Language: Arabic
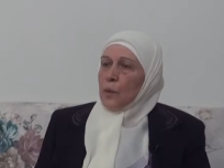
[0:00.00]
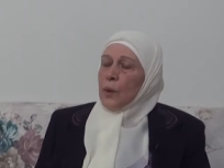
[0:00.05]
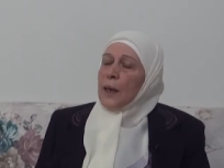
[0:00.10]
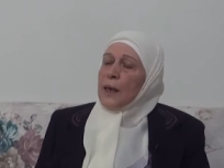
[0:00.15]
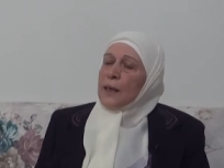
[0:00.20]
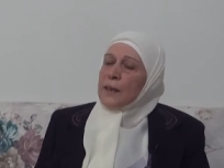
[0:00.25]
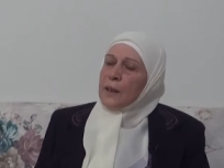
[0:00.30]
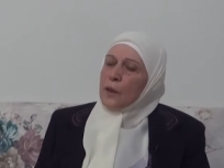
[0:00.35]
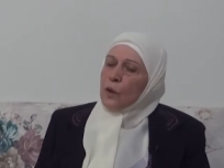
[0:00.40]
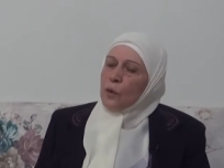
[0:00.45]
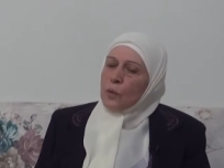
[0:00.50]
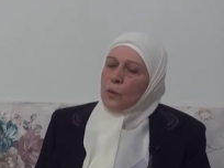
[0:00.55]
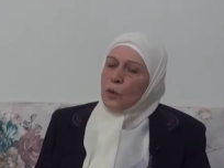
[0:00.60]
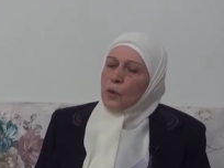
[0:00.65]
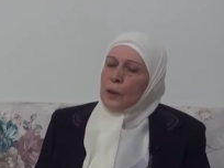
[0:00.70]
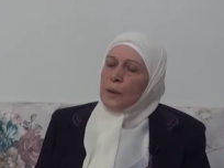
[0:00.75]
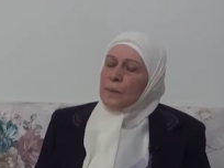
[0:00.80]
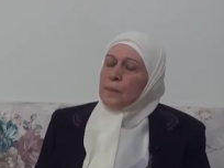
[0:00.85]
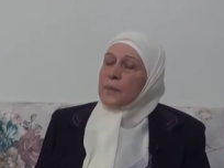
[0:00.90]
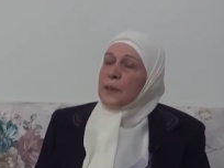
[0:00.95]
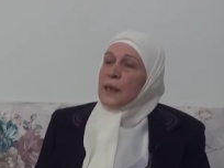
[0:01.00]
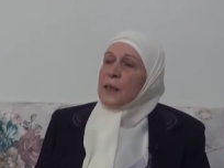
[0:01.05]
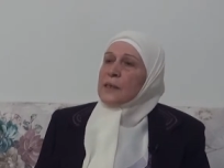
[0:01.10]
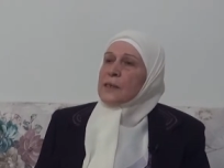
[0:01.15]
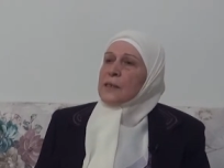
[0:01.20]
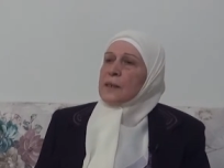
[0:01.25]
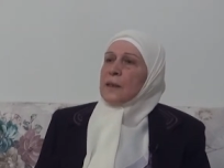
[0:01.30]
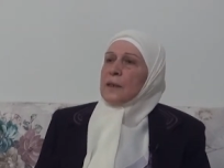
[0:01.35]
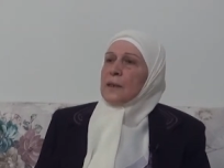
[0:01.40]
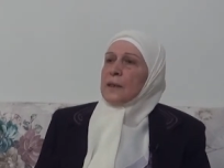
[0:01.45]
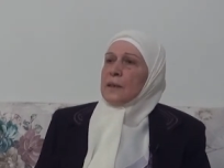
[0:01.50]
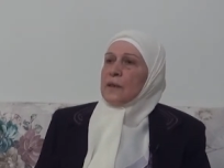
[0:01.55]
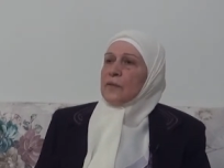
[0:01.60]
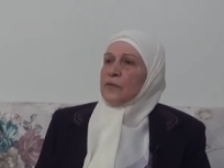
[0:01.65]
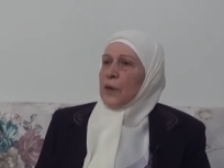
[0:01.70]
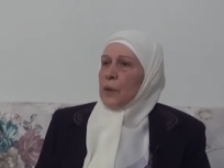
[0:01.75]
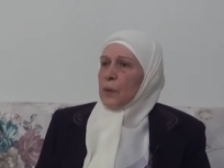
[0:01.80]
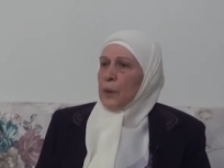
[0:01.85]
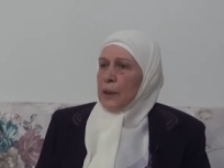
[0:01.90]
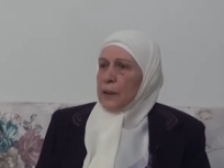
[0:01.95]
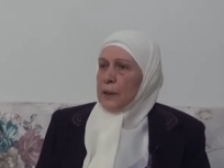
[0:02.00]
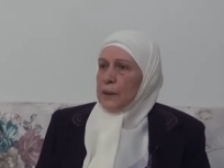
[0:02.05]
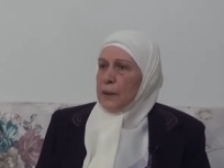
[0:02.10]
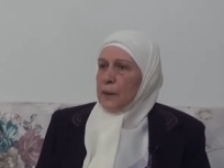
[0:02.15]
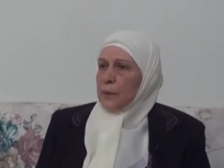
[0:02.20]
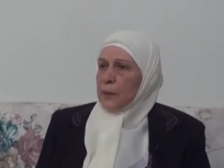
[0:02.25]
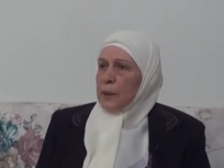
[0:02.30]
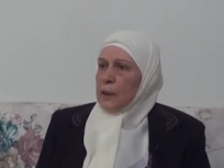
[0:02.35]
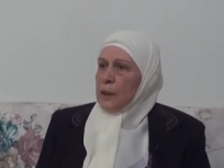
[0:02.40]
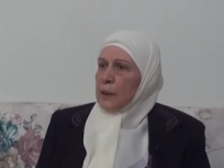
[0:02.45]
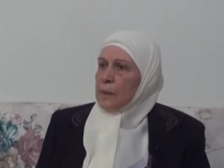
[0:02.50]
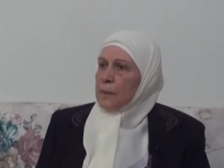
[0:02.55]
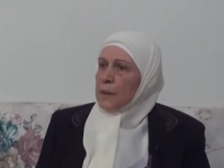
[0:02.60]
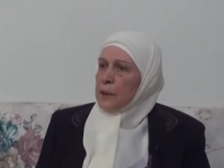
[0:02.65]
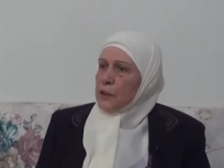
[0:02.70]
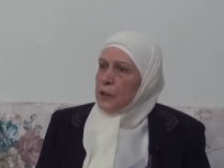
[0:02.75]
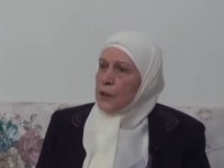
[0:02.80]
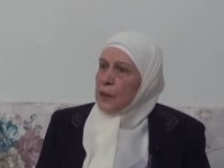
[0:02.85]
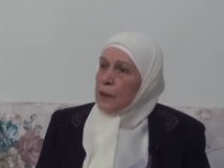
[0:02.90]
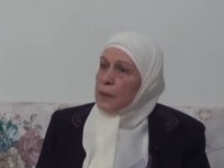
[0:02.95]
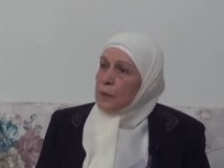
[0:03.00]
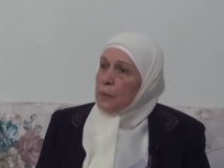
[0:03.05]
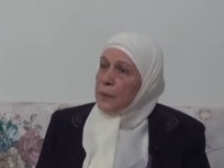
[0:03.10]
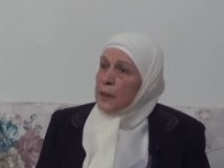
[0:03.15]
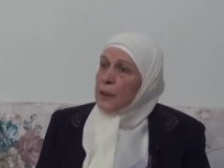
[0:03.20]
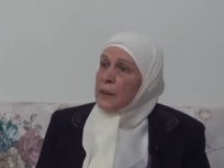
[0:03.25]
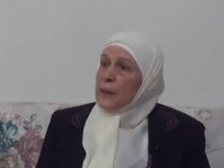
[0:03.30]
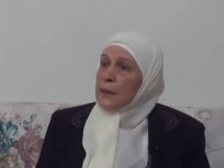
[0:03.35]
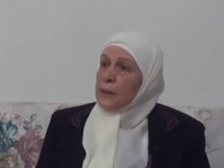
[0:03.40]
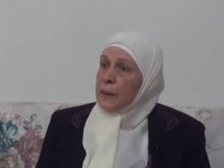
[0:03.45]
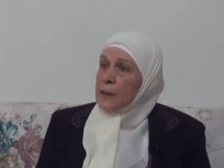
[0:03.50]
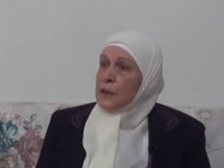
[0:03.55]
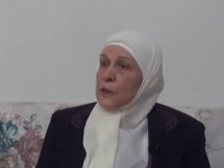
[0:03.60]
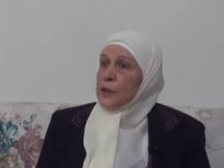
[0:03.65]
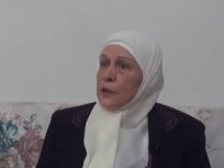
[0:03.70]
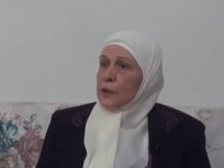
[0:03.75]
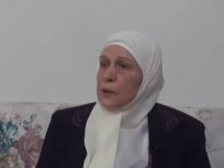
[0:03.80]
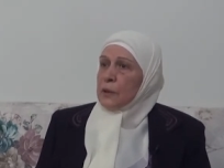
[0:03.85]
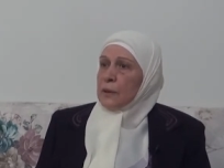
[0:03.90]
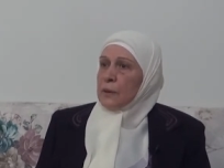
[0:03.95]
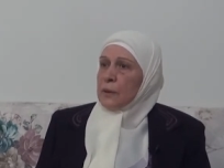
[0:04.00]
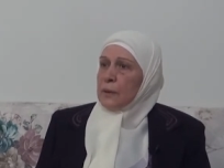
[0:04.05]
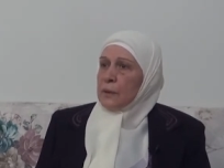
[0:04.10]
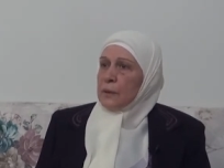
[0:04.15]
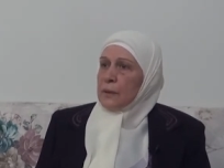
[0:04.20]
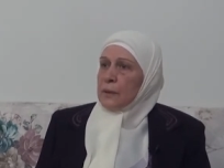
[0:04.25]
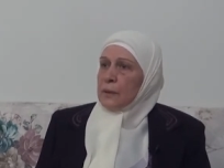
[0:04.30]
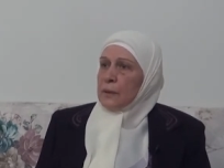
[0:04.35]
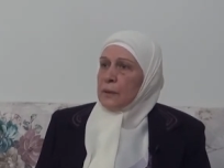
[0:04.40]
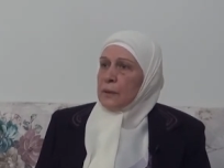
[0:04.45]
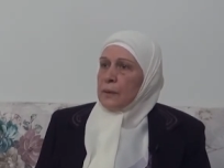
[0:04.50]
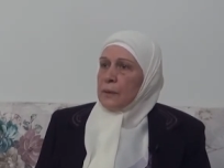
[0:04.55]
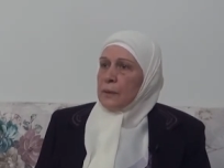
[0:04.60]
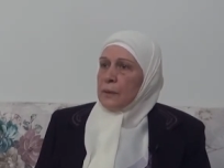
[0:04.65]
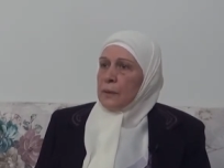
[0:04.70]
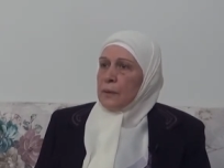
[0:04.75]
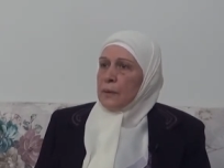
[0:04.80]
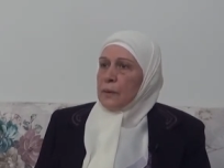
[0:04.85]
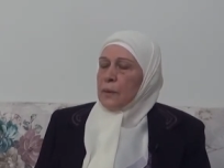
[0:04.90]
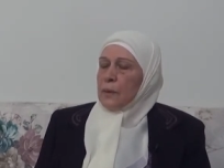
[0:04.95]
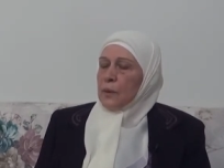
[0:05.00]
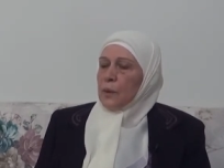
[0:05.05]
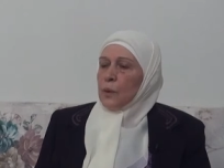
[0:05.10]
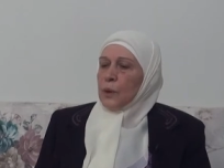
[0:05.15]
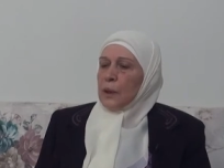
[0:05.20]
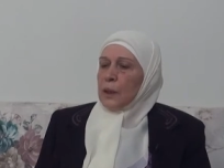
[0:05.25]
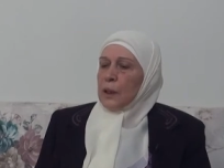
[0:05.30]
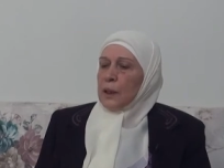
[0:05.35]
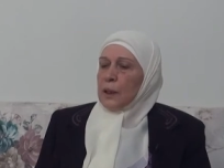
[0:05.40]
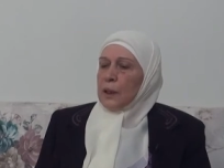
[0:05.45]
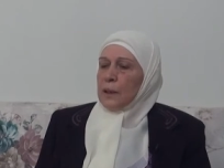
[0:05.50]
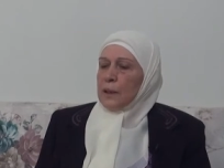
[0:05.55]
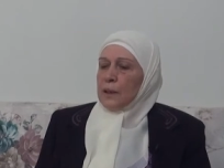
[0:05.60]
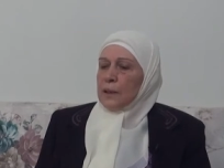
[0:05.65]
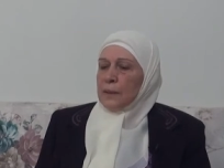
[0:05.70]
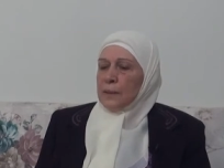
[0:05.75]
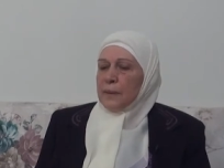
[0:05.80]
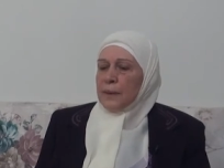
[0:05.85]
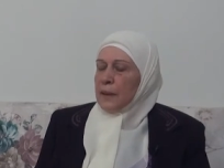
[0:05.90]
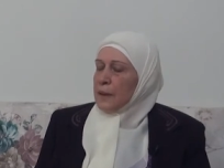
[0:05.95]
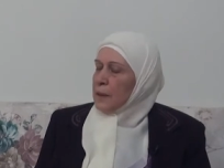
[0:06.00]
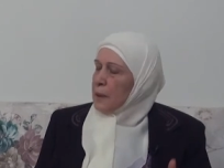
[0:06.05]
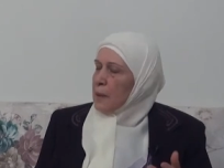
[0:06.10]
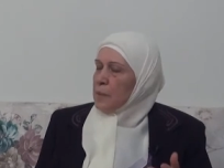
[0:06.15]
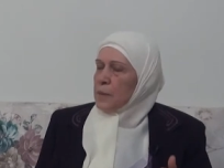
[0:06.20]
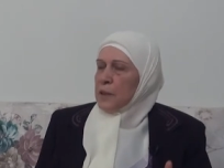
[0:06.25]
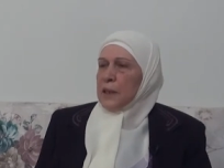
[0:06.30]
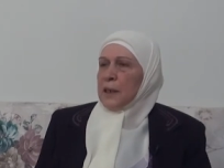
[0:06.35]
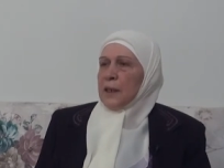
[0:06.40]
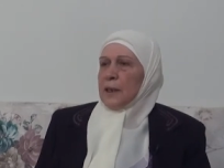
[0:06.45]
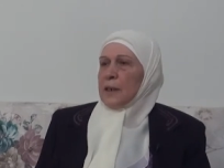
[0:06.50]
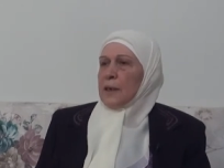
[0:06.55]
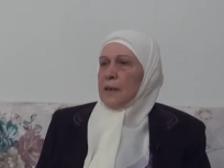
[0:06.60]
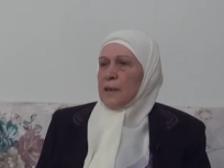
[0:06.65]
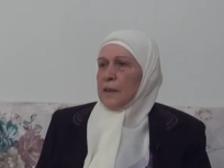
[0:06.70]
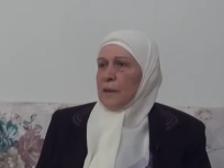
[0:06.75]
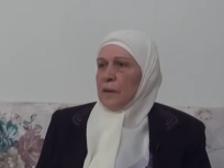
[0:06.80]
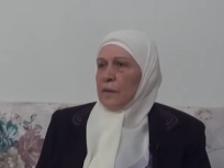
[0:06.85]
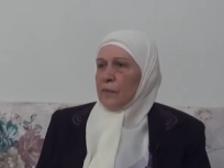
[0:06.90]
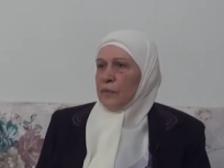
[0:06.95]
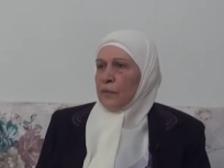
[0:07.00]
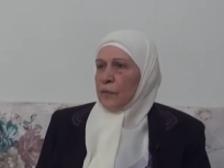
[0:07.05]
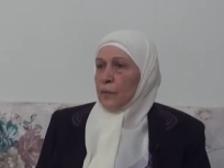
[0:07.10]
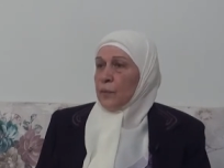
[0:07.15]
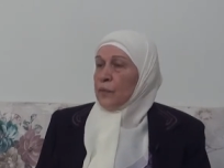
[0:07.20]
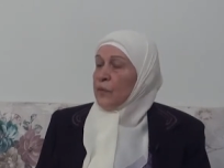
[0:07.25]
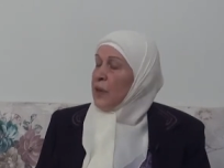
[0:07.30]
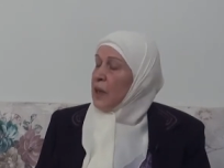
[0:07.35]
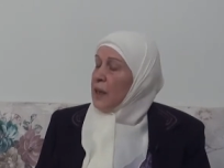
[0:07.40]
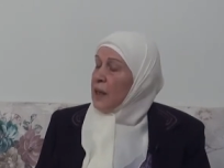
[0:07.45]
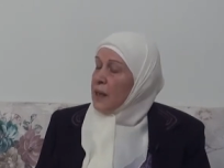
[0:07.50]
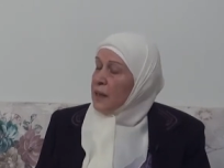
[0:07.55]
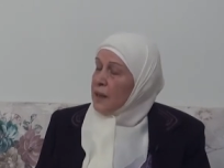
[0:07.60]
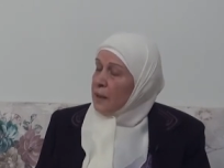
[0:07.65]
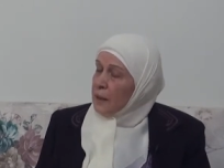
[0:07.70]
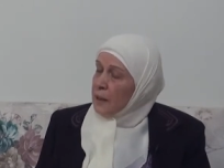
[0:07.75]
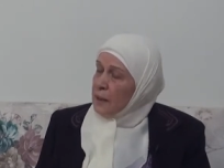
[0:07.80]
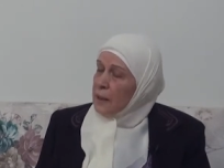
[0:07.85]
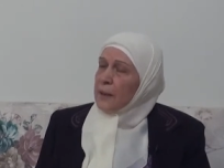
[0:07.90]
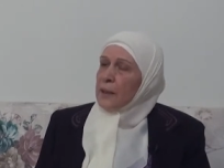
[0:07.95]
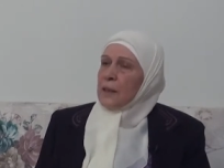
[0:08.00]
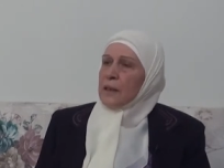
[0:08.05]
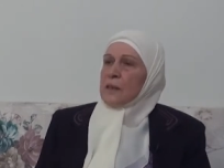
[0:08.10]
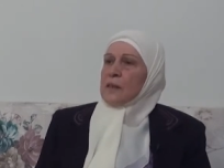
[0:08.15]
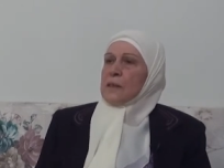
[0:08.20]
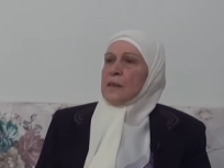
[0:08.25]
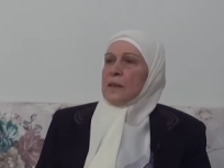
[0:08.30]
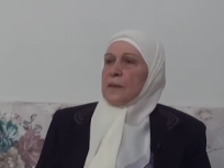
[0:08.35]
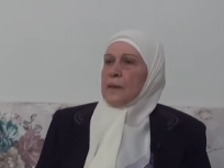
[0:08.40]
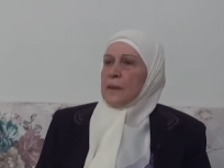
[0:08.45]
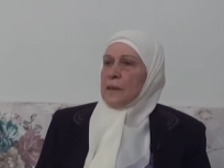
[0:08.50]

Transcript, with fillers: وهذه الأمور لم تحصل دفعة واحدة وإنما جاءت بالتدريج والأمثلة كثيرة في اللاذقية خاصة